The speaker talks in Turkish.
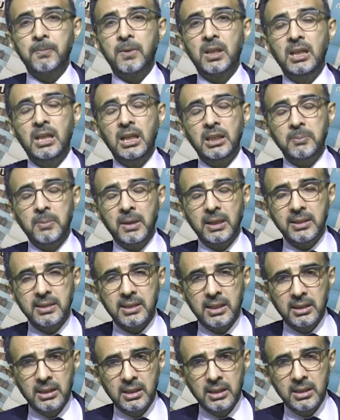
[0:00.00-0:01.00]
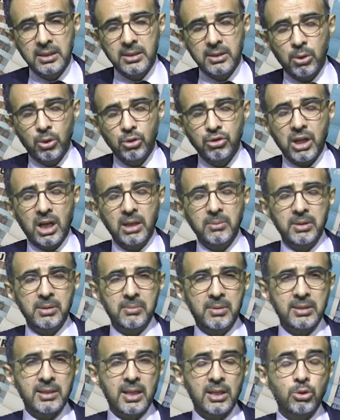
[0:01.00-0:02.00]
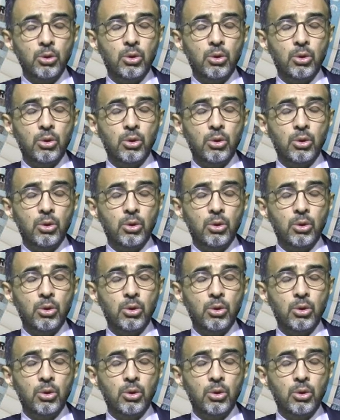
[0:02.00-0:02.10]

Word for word: iletmek istediğiniz özel bir mesaj,